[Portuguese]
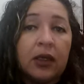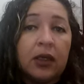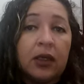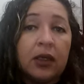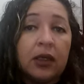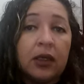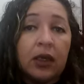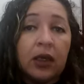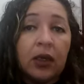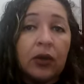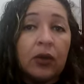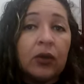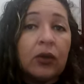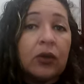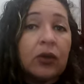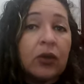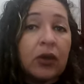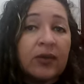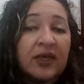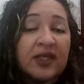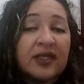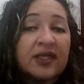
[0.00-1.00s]
que eu
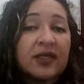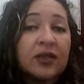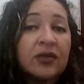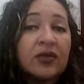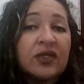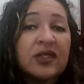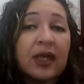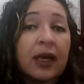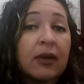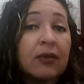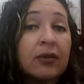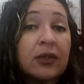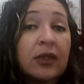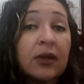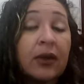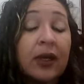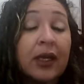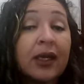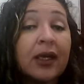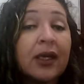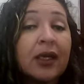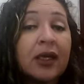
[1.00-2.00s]
comecei a usar quando eu
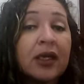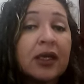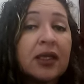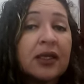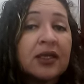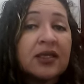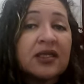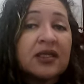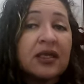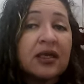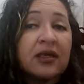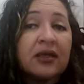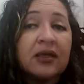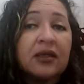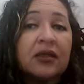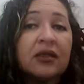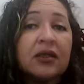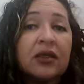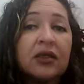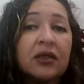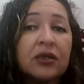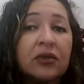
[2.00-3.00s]
era criança
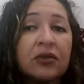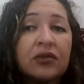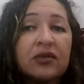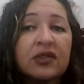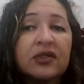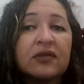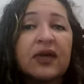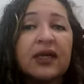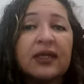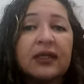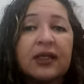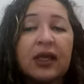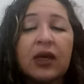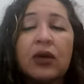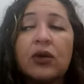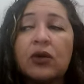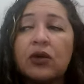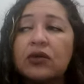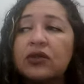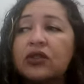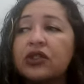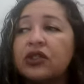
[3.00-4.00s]
ainda e uso até
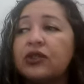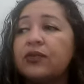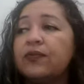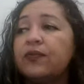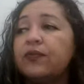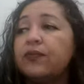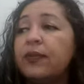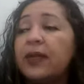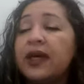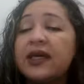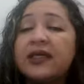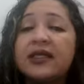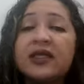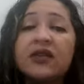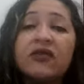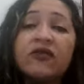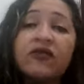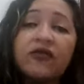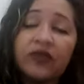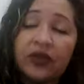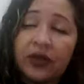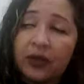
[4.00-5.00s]
hoje. Mas
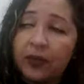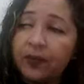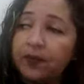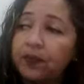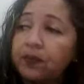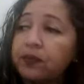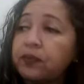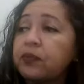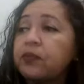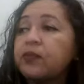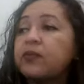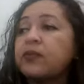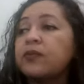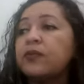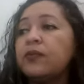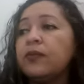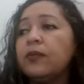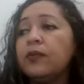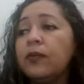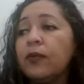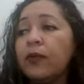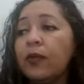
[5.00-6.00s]
enfim,
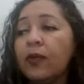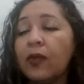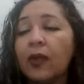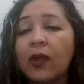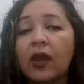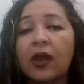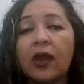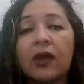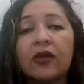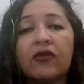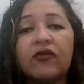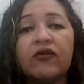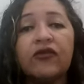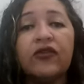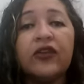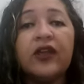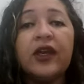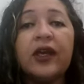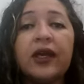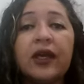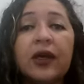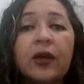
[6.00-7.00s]

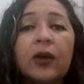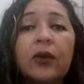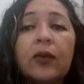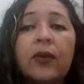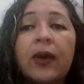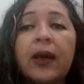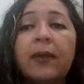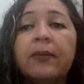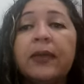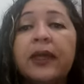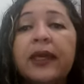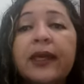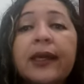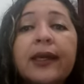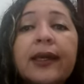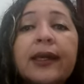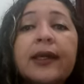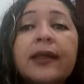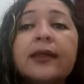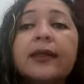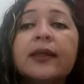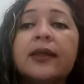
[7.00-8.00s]
vinha eu com a
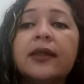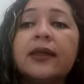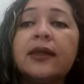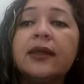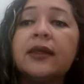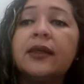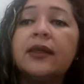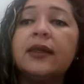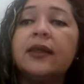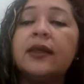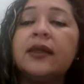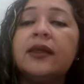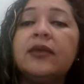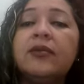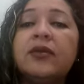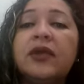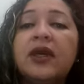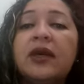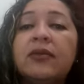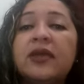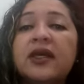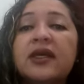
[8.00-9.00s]
amiga,
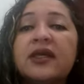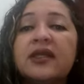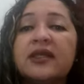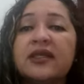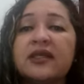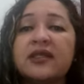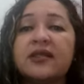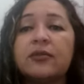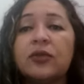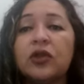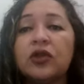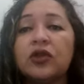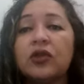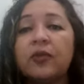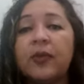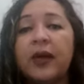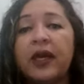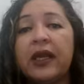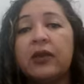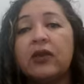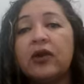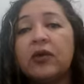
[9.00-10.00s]
minha amiga cismou de
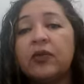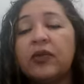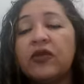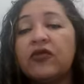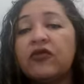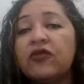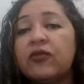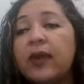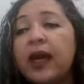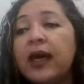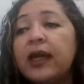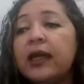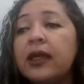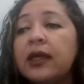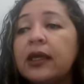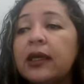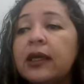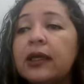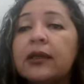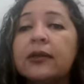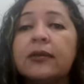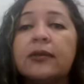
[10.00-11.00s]
parar na
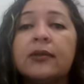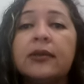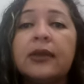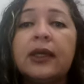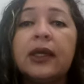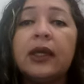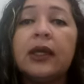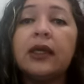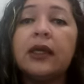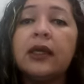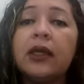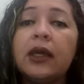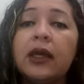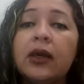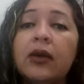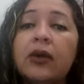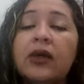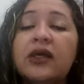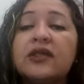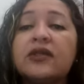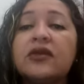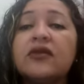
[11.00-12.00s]
perfumaria, né, e
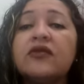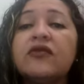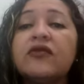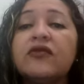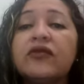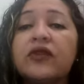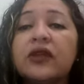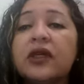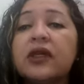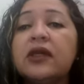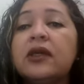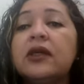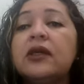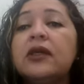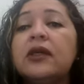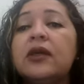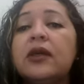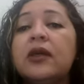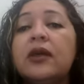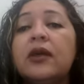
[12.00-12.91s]
eu resolvi